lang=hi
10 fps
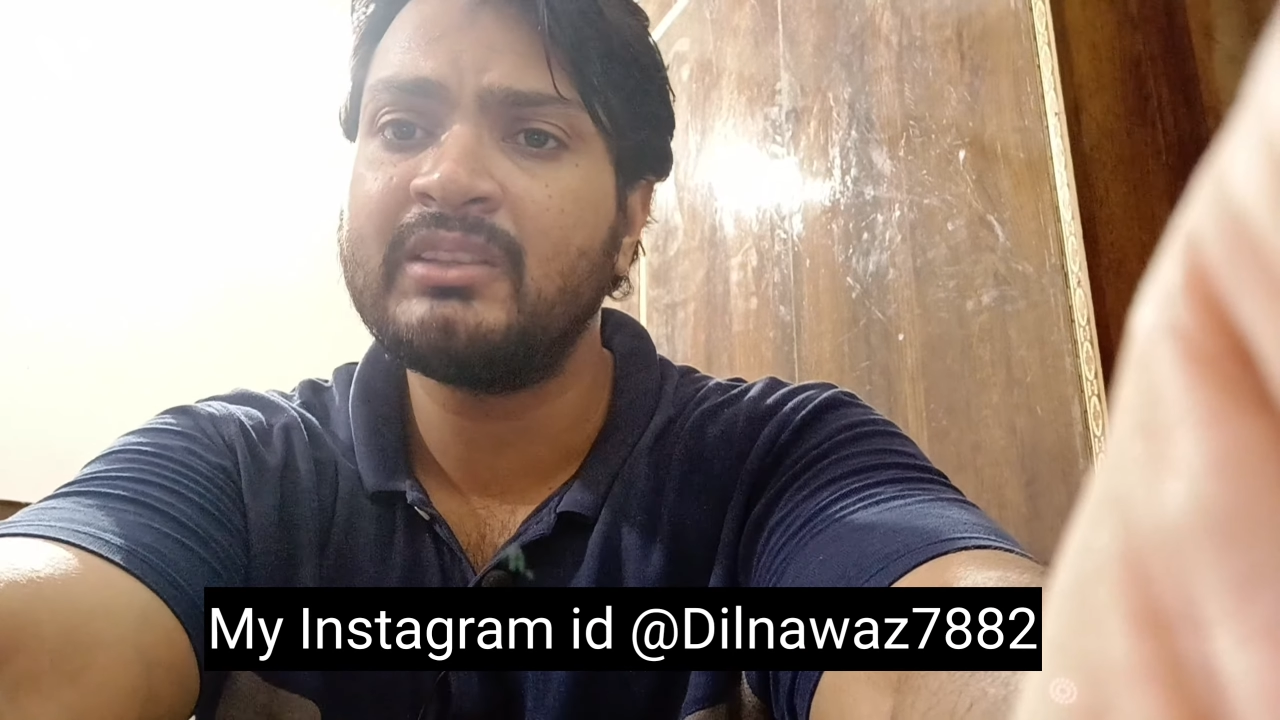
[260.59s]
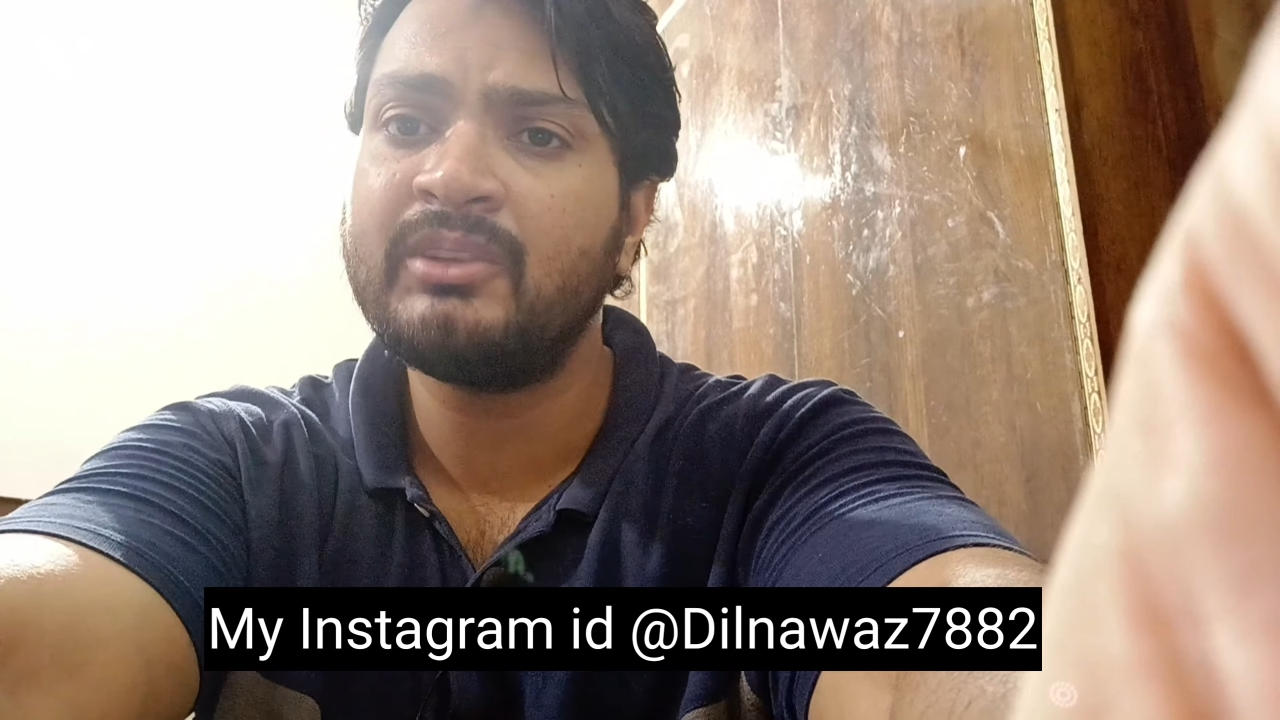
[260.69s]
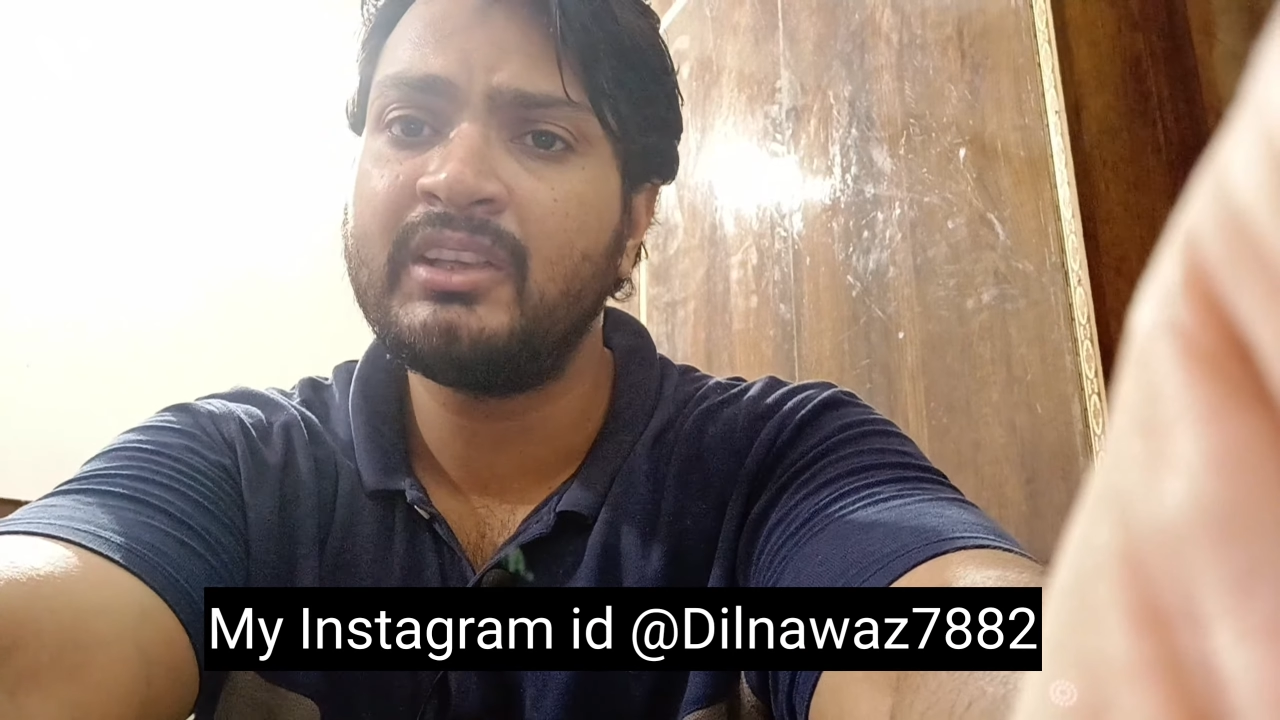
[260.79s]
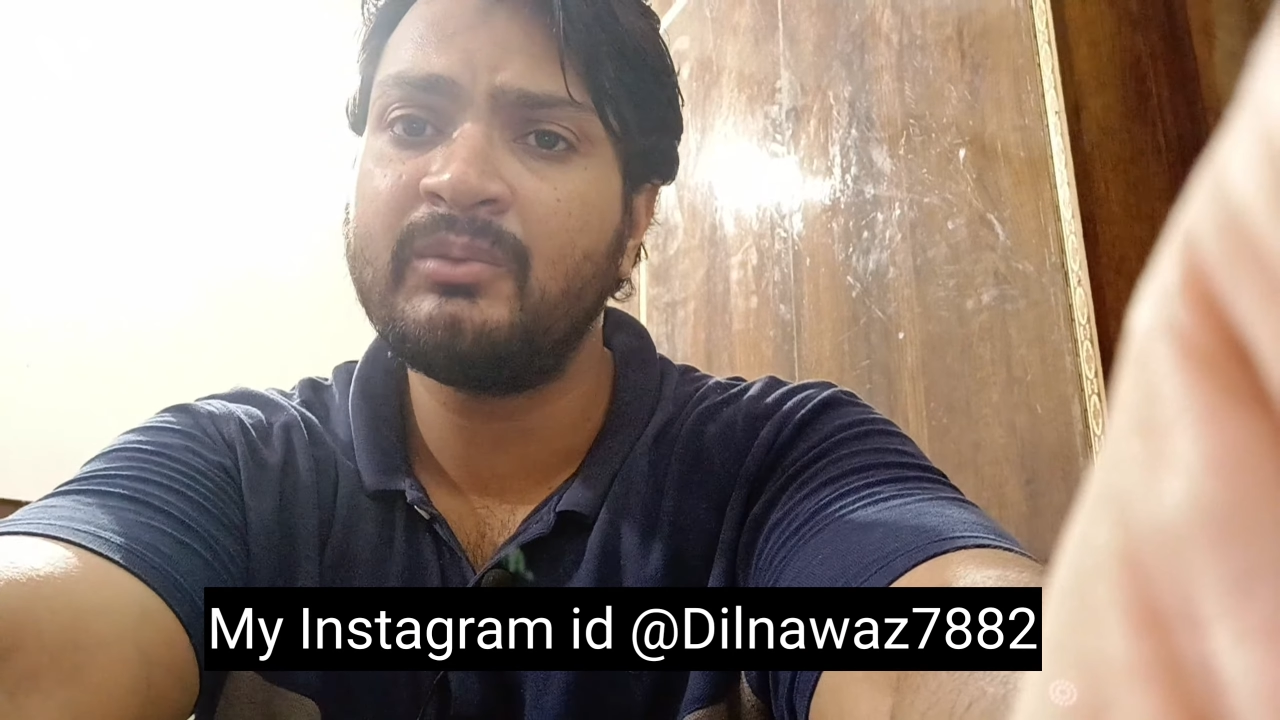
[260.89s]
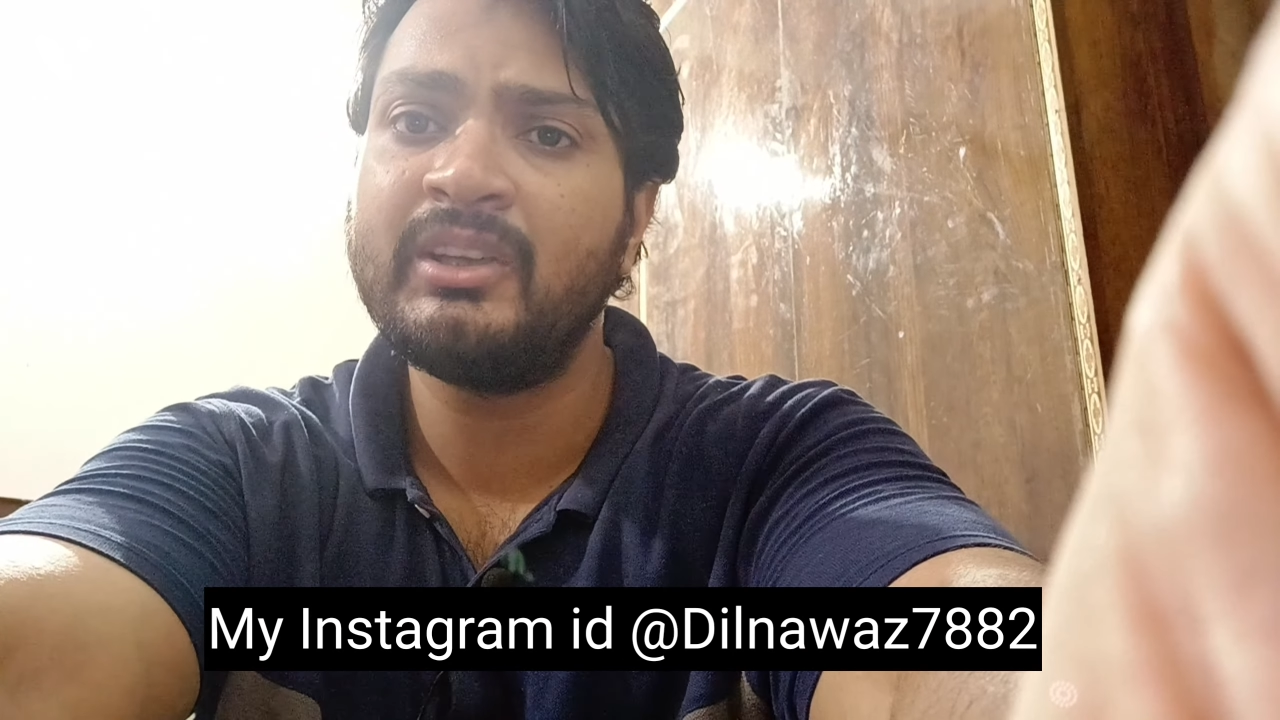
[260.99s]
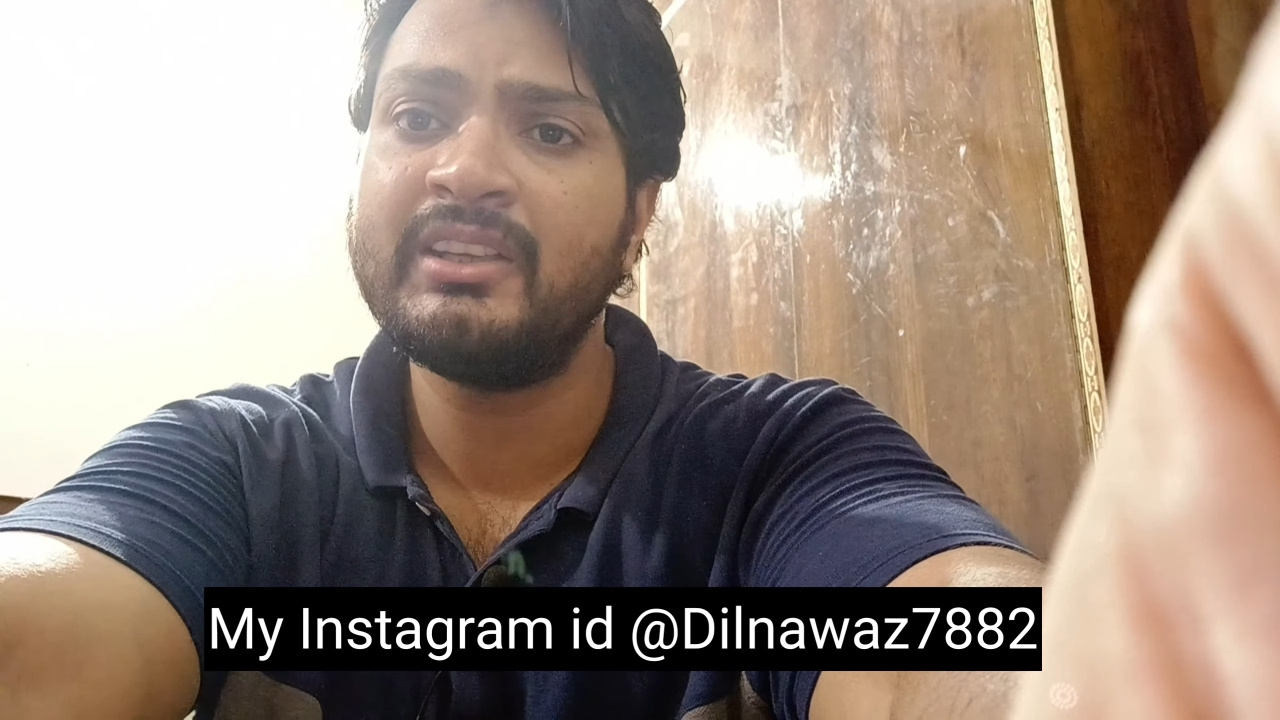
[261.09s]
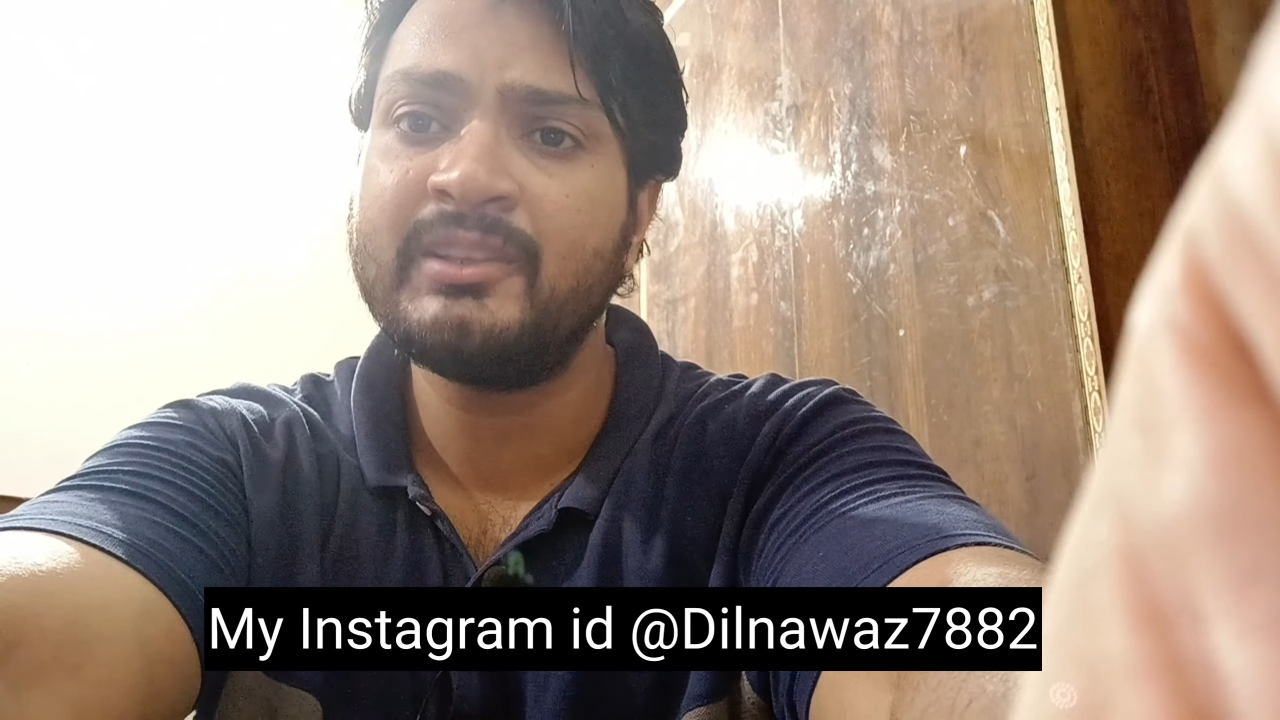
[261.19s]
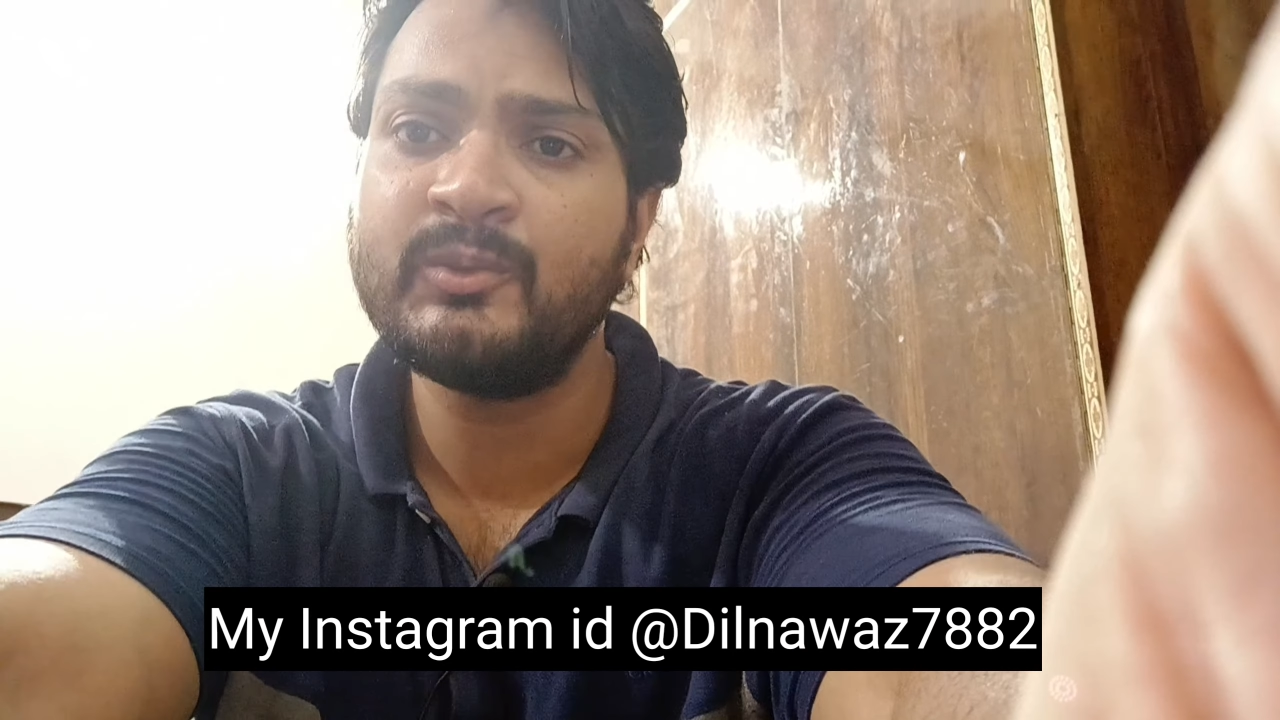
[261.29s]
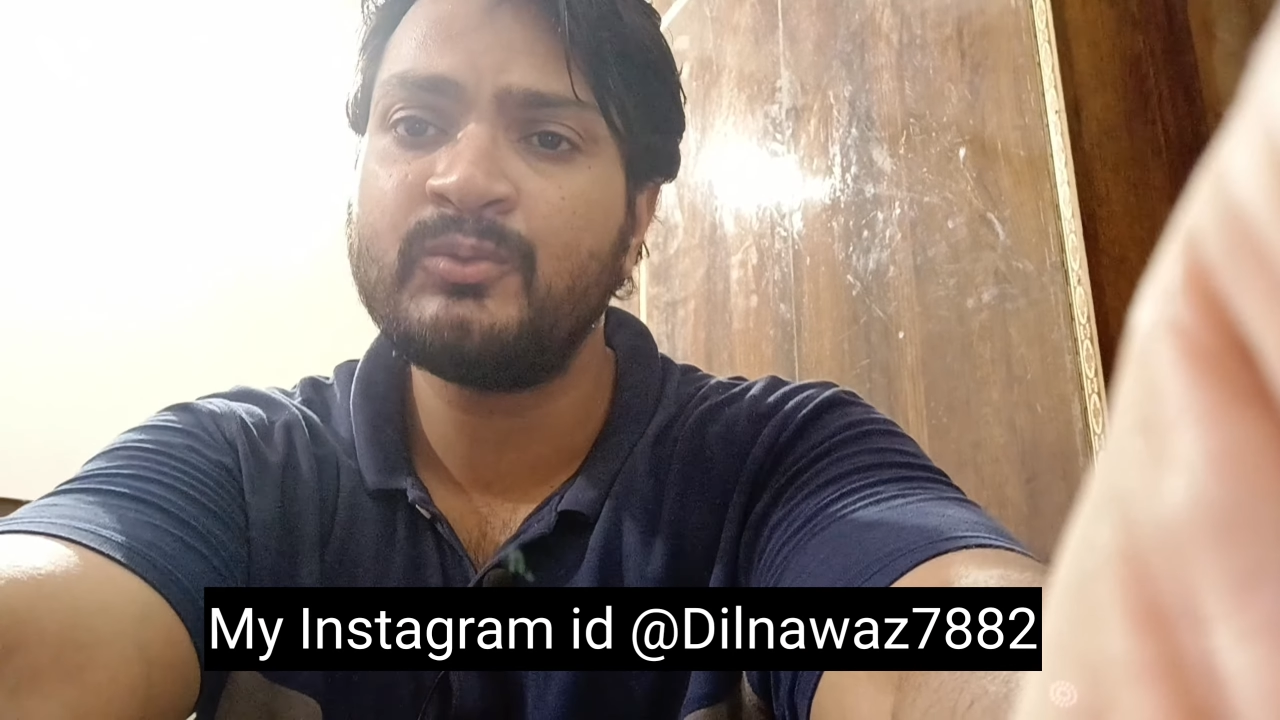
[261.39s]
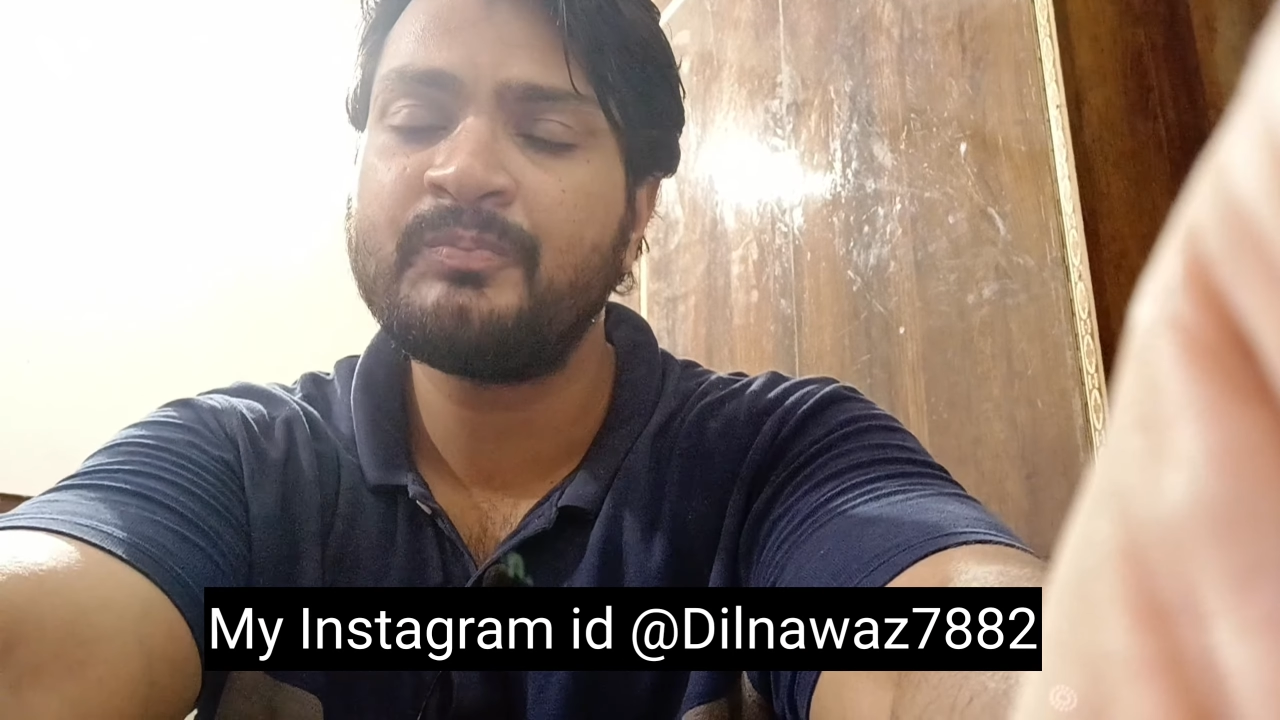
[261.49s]
सेवन डबल एट
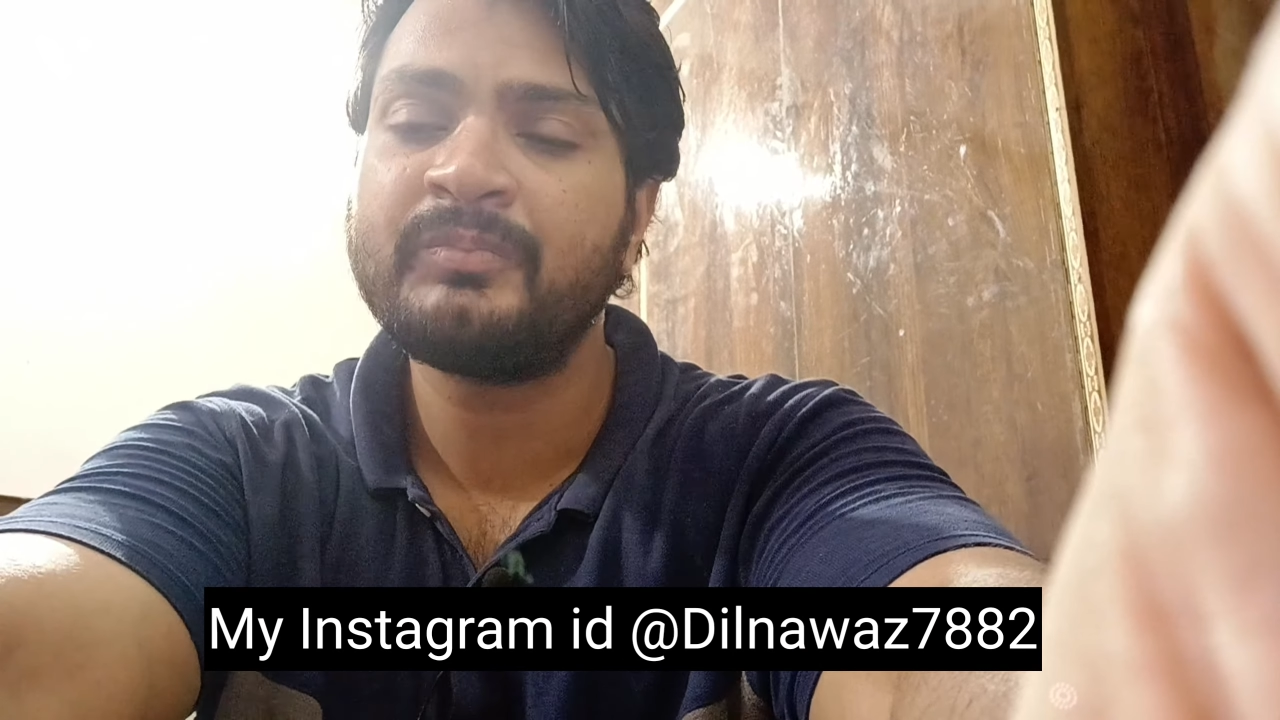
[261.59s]
टू